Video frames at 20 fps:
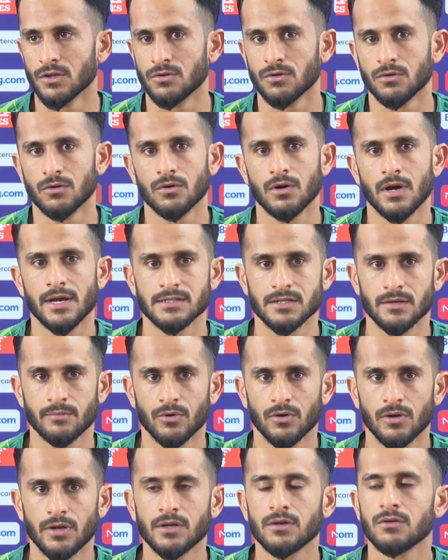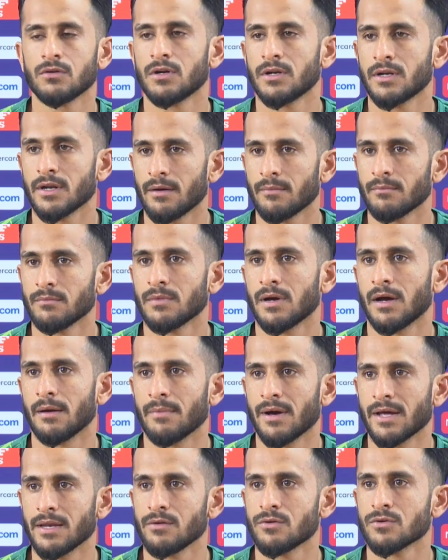तो एज ए बॉलिंग यूनिट हम
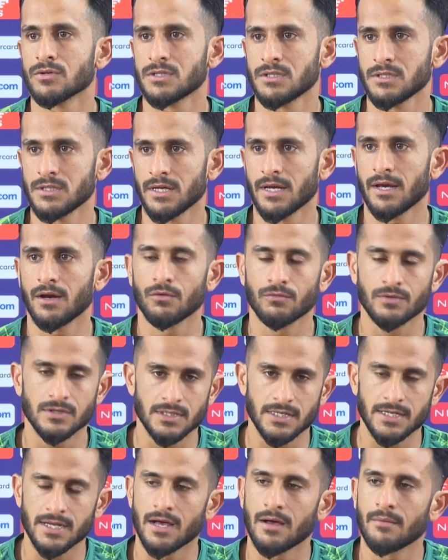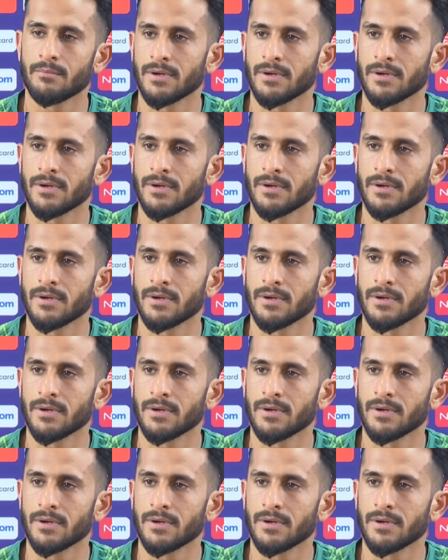हमारी कोशिश ये है ऑब्वियसली यहाँ